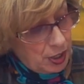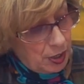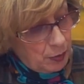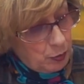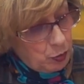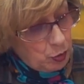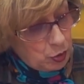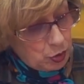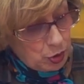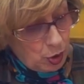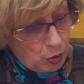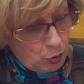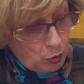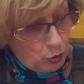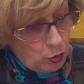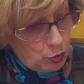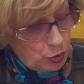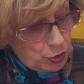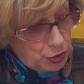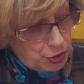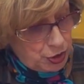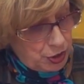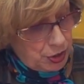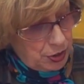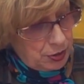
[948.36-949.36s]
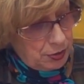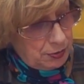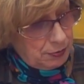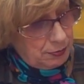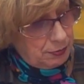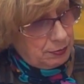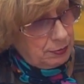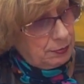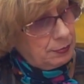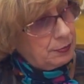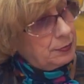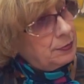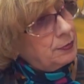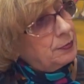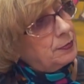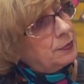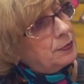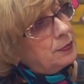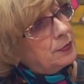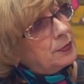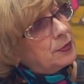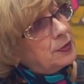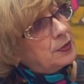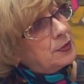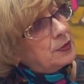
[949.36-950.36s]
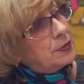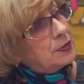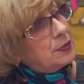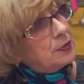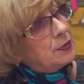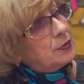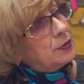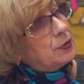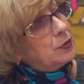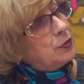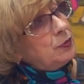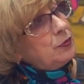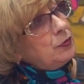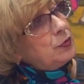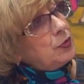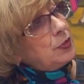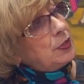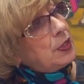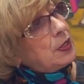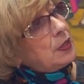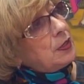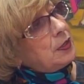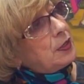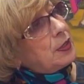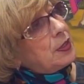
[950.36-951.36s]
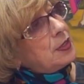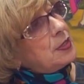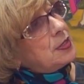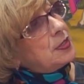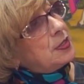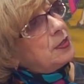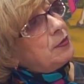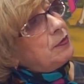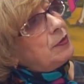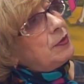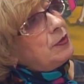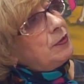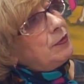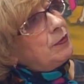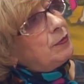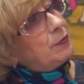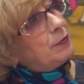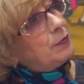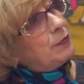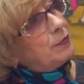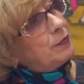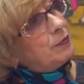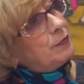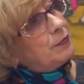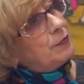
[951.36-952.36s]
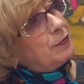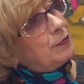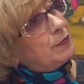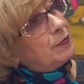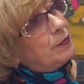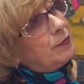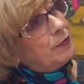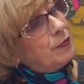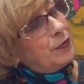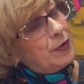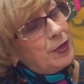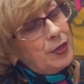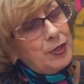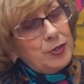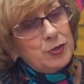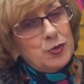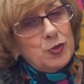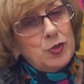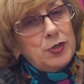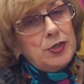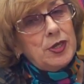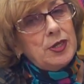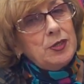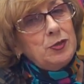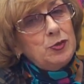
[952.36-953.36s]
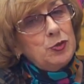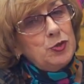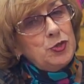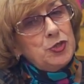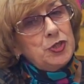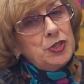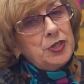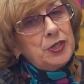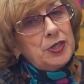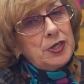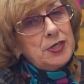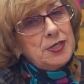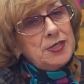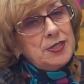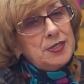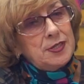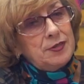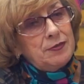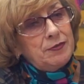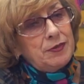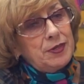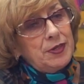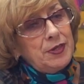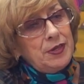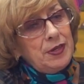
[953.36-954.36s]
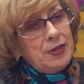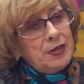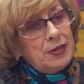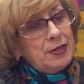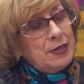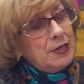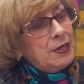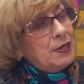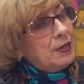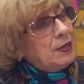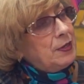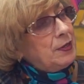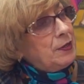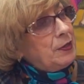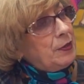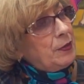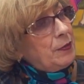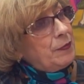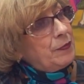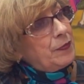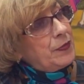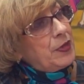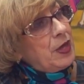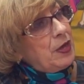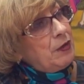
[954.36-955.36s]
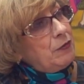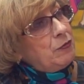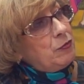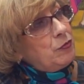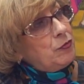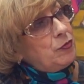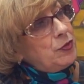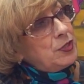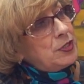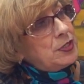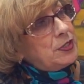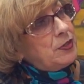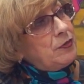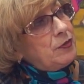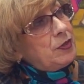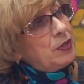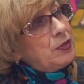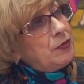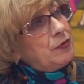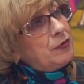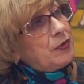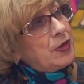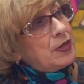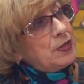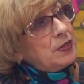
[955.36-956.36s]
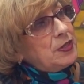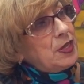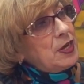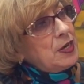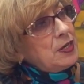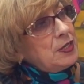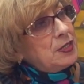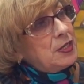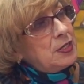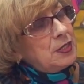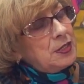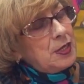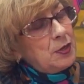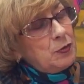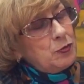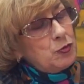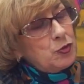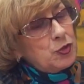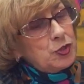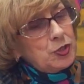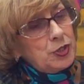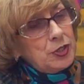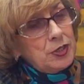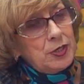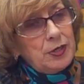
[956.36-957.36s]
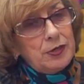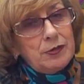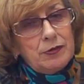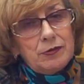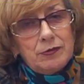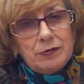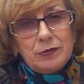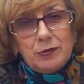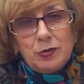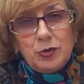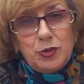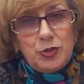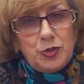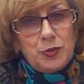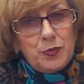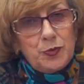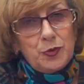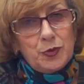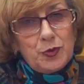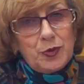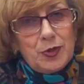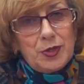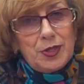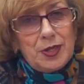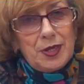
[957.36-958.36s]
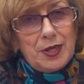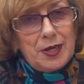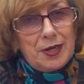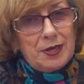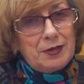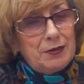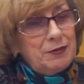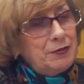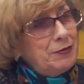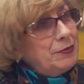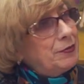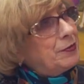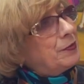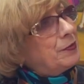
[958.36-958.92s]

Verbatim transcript: работа, очень. Ну вот так красиво. Результат очень красивый. Я его выставила ВКонтакте, там уже очень много лайков.